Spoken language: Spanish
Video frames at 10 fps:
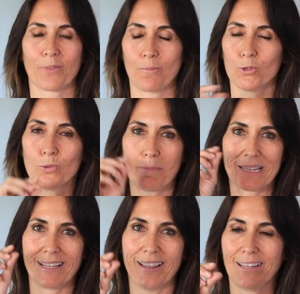pues, una
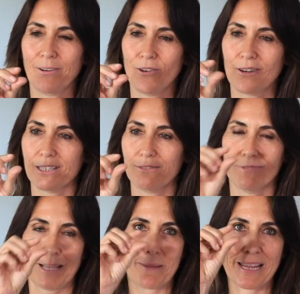parte del cerebro que es
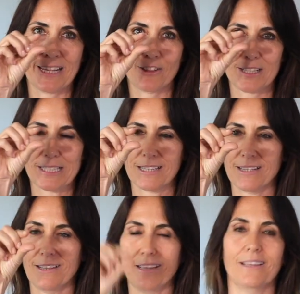un tamañito
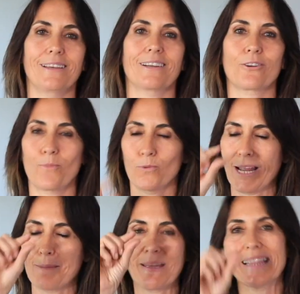así, como una
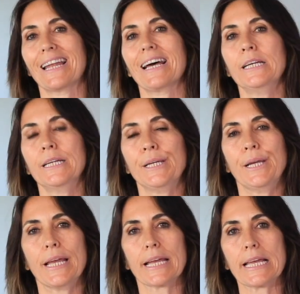almendra,
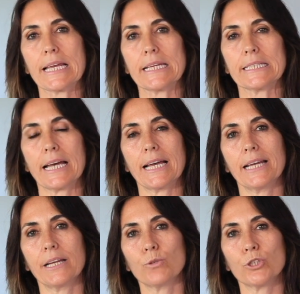que está
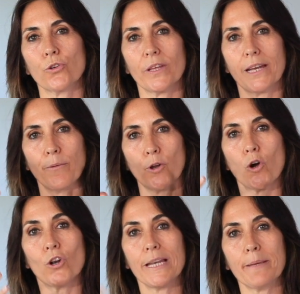en nuestro
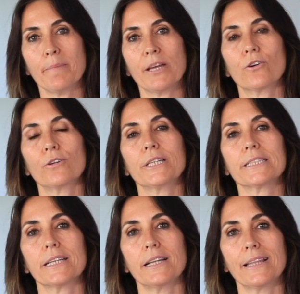cerebro límbico,
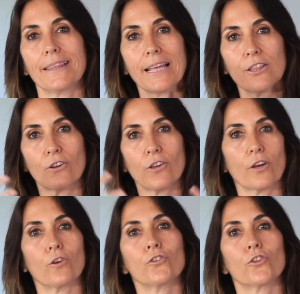es el centro de
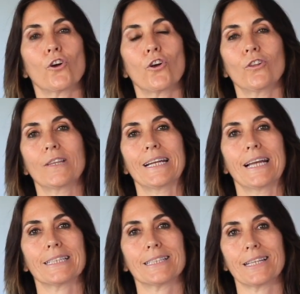control de
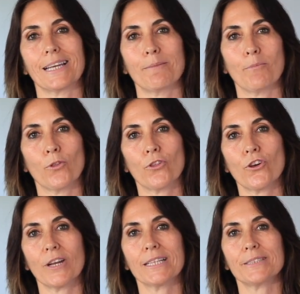las
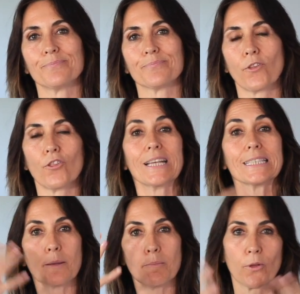emociones, donde
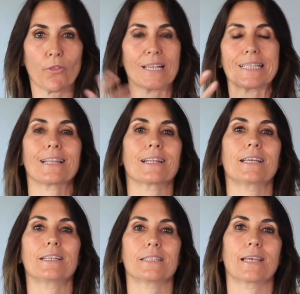se procesan
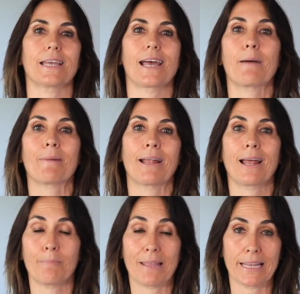y se
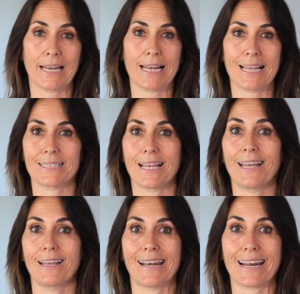almacenan las
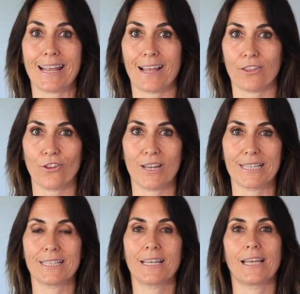eh, reacciones